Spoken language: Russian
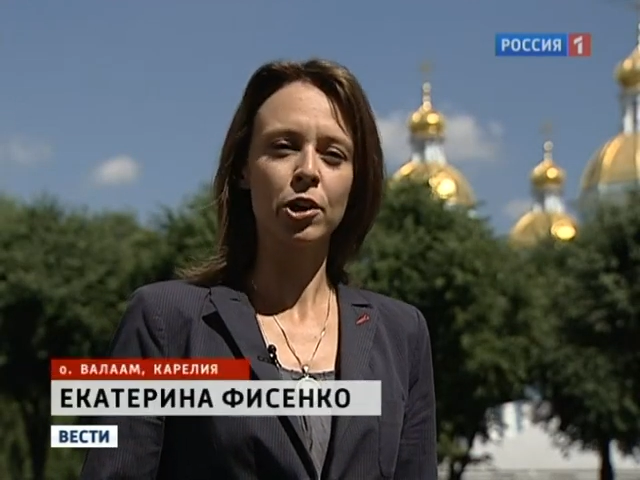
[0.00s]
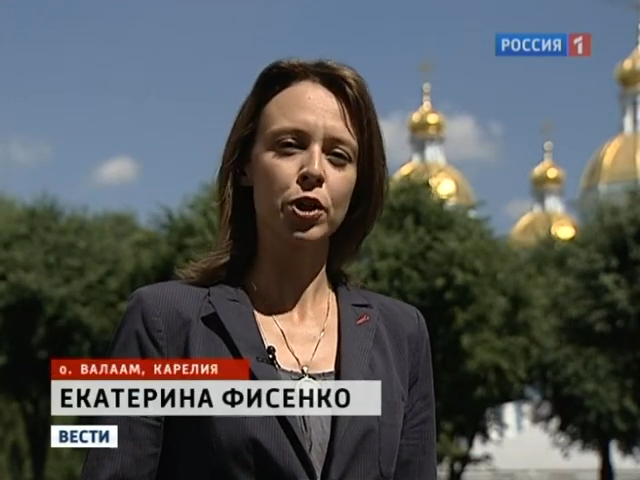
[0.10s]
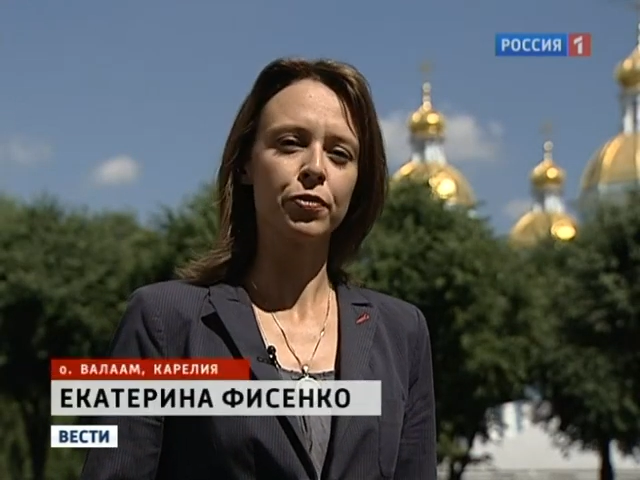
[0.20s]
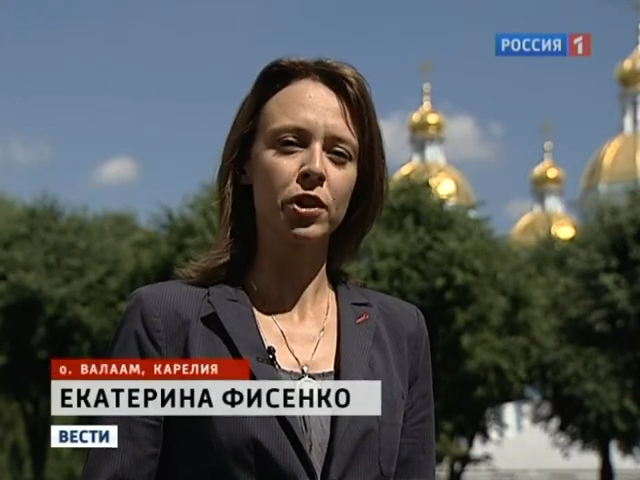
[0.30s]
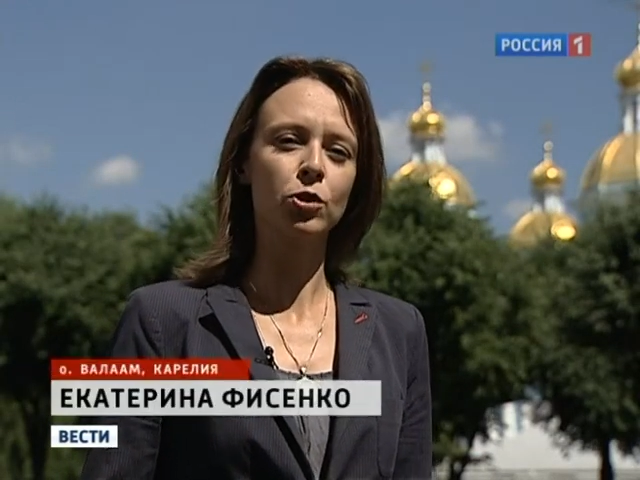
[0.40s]

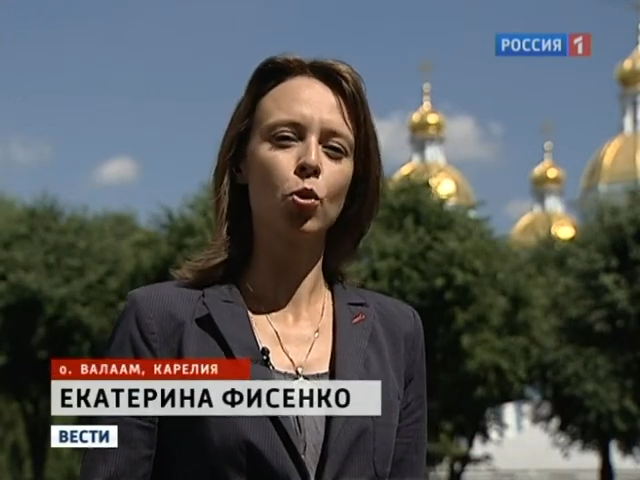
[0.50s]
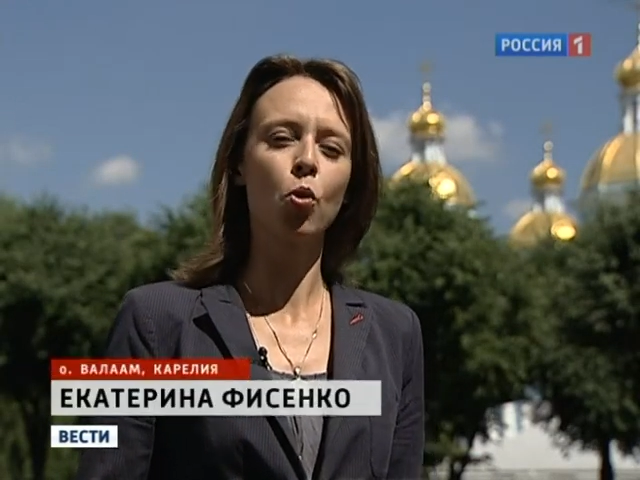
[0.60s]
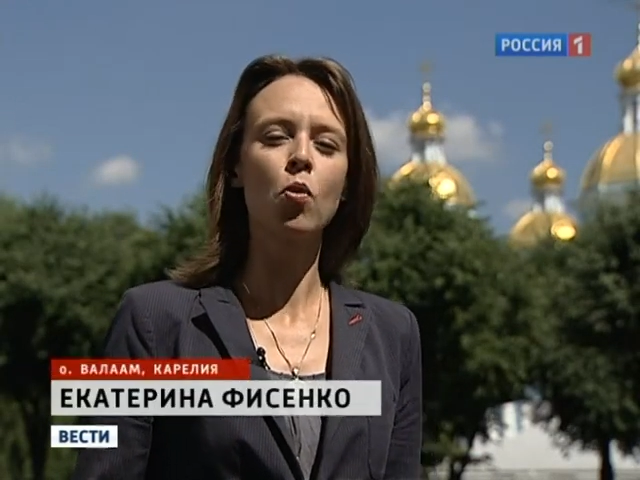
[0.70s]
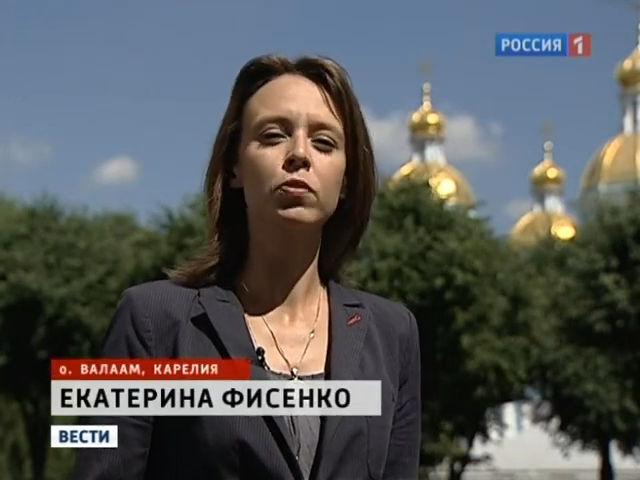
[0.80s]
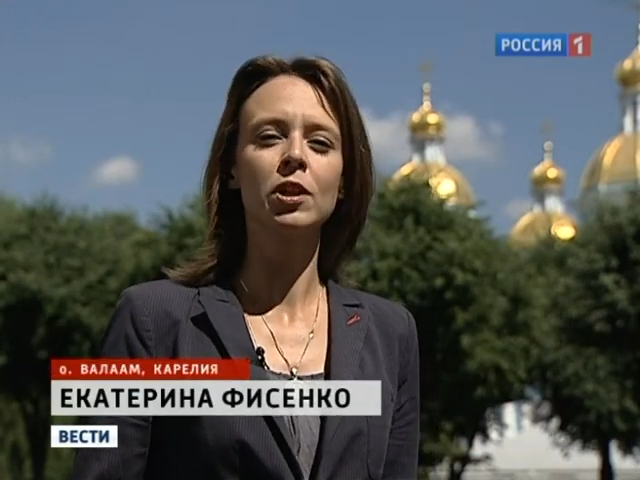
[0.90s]
Решив их
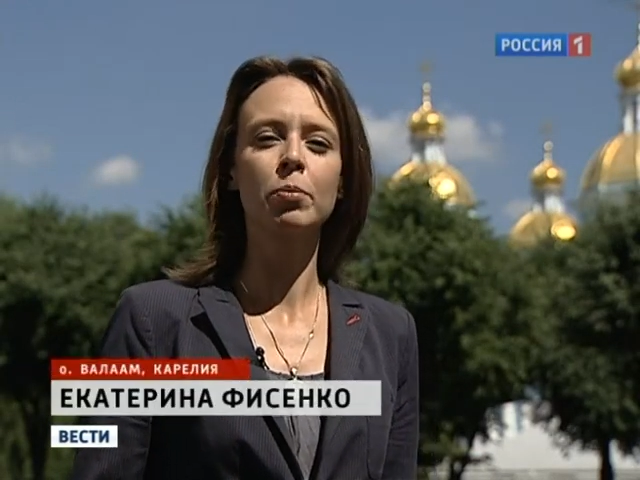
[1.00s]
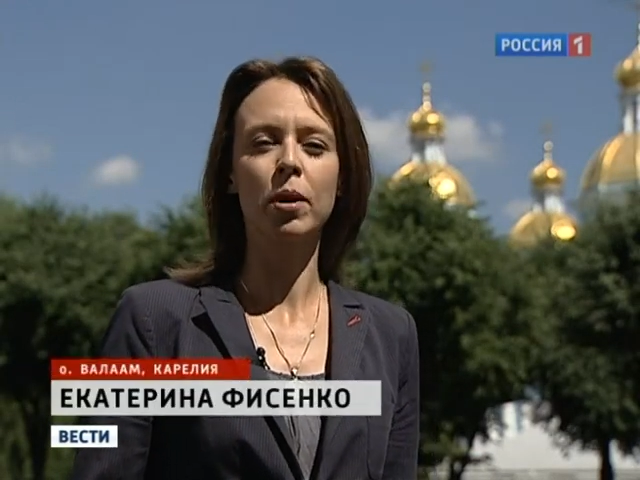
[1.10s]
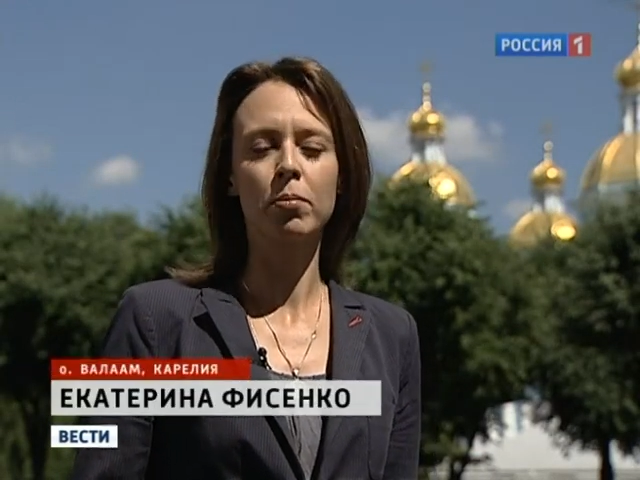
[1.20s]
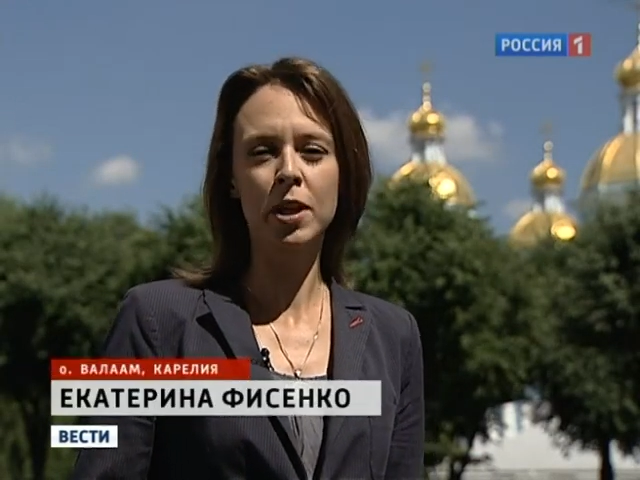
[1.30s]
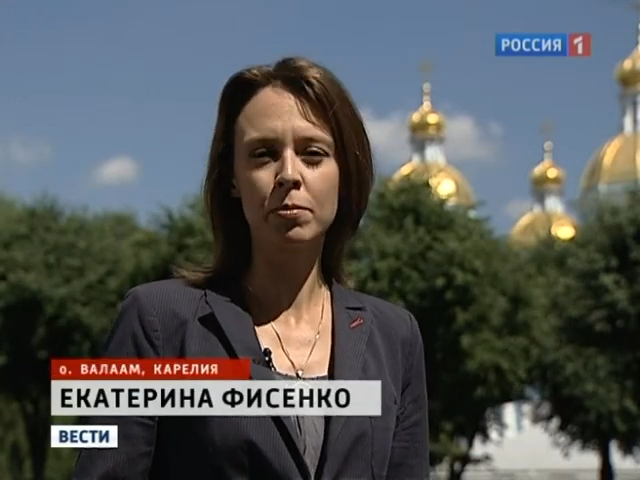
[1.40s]
духовные
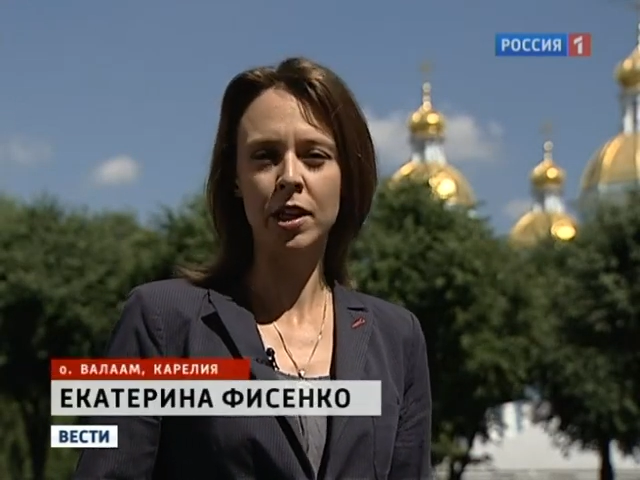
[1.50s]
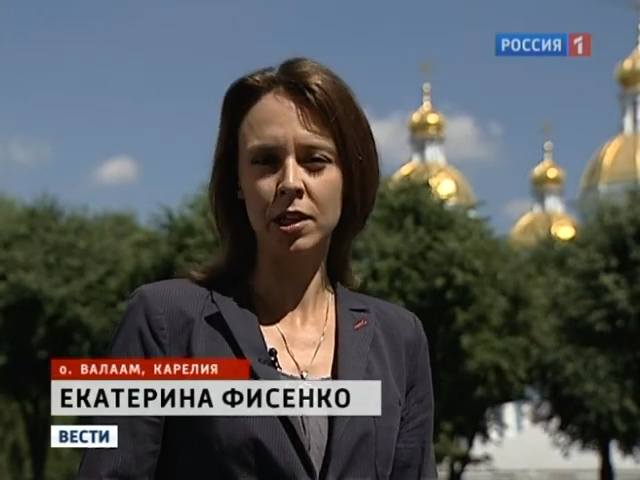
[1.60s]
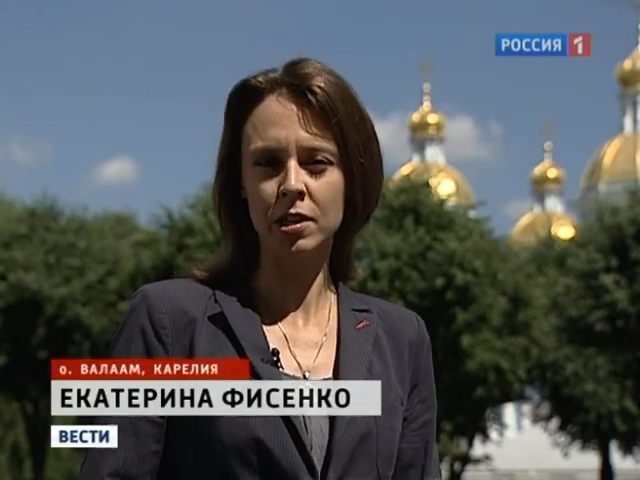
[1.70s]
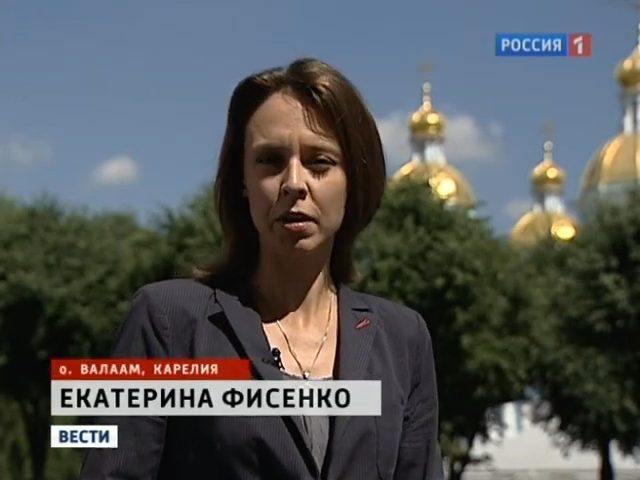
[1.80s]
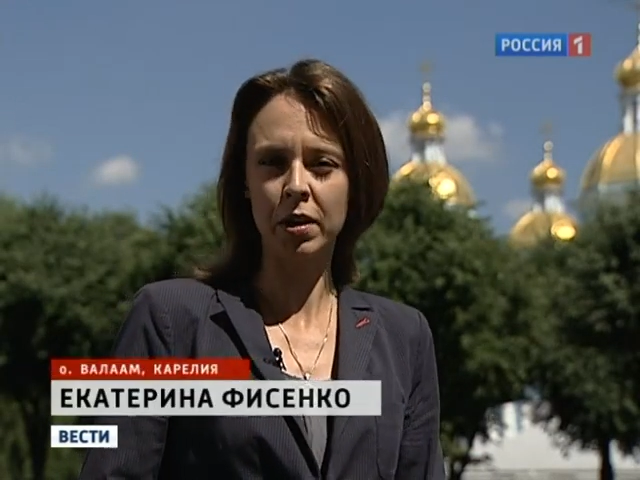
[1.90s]
проблемы и
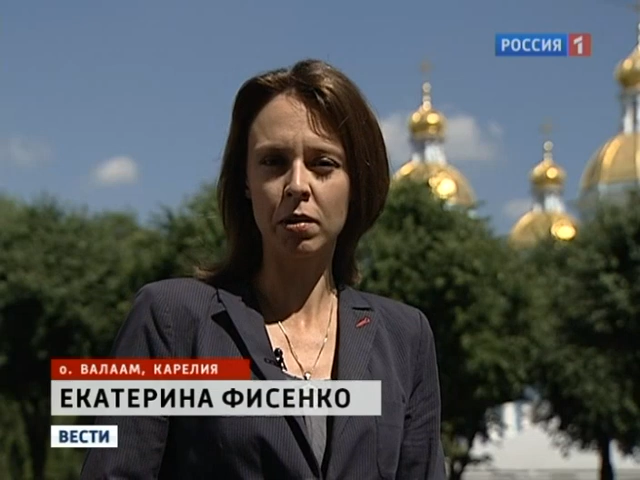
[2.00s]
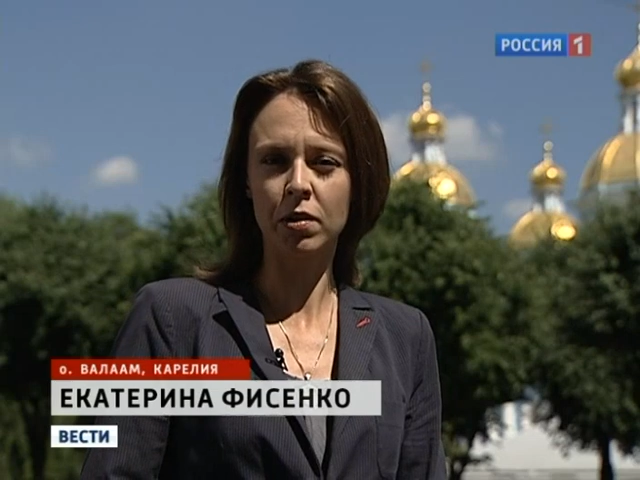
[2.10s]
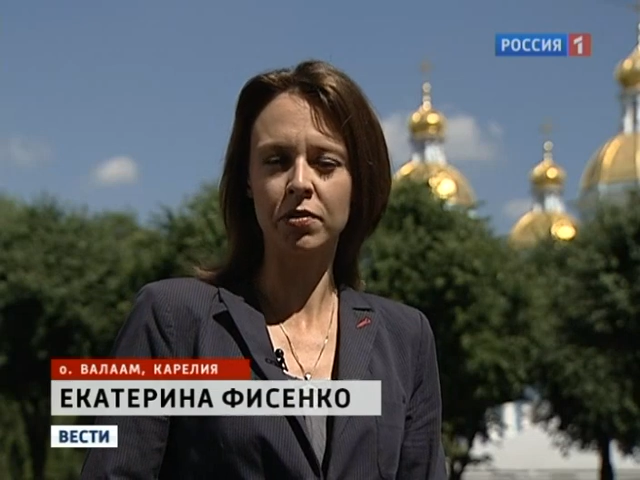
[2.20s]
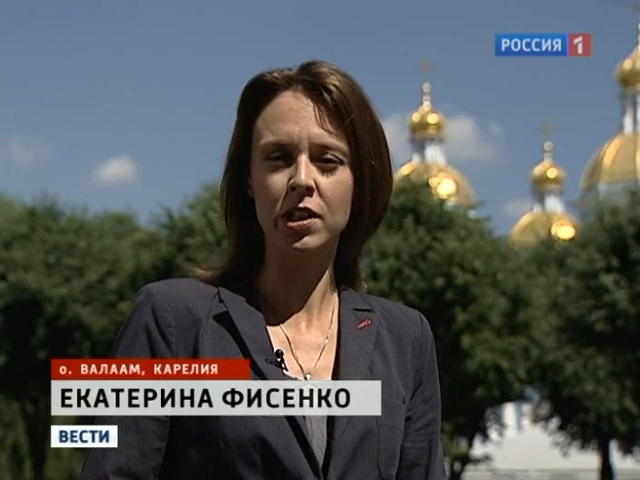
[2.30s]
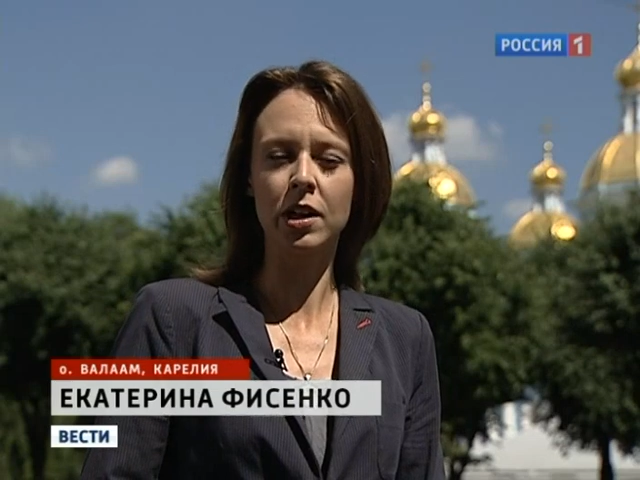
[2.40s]

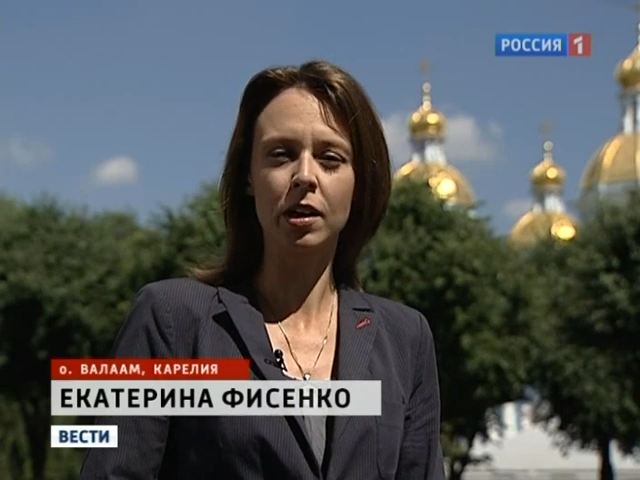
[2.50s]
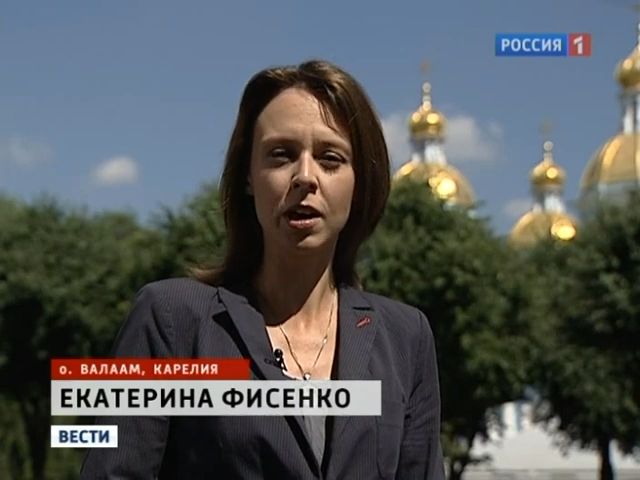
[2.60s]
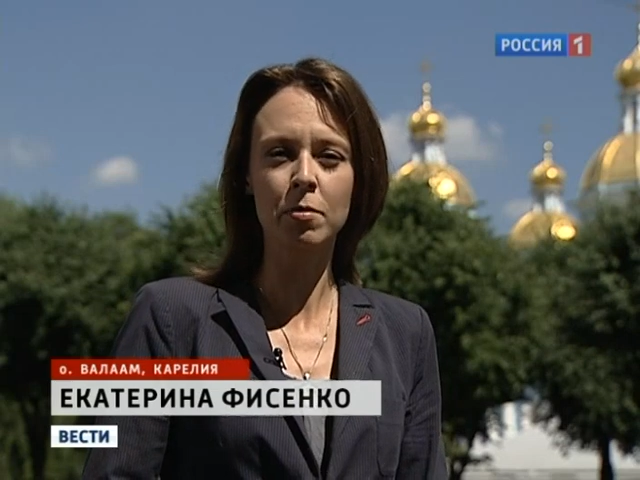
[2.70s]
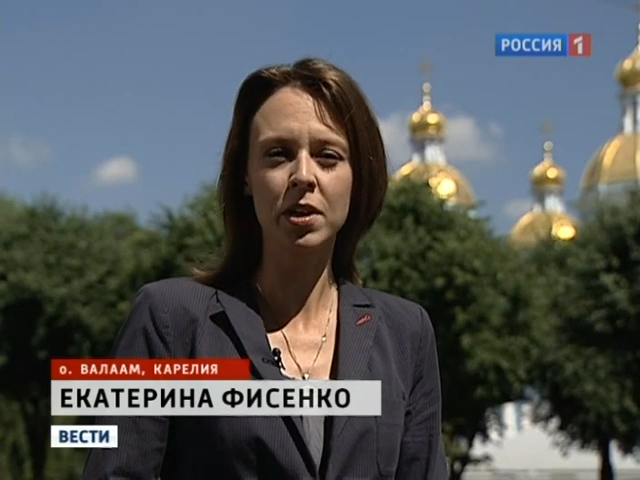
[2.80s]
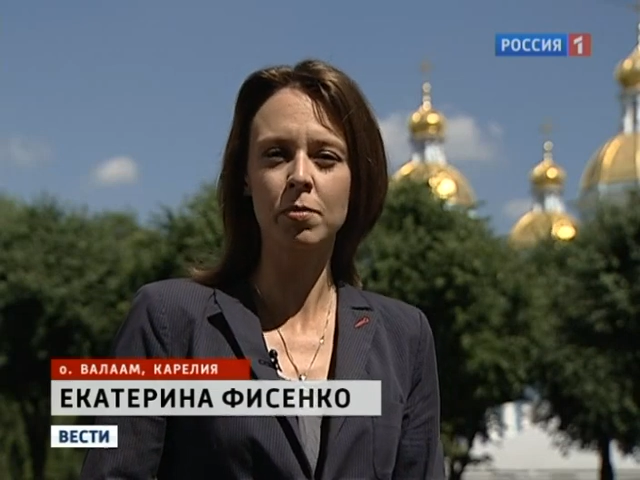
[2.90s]
отреставрировав все
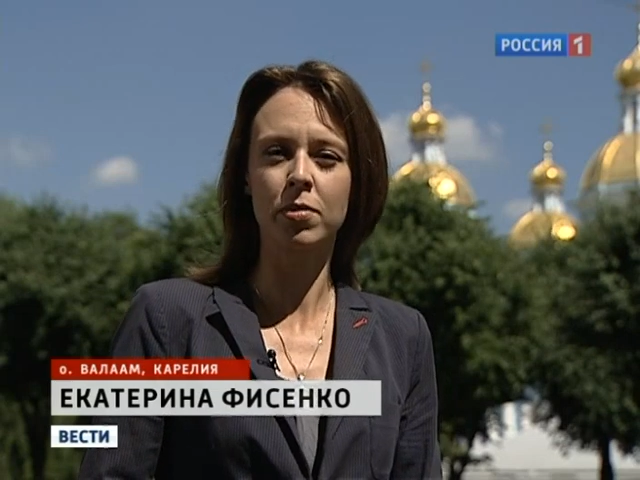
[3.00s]
храмы,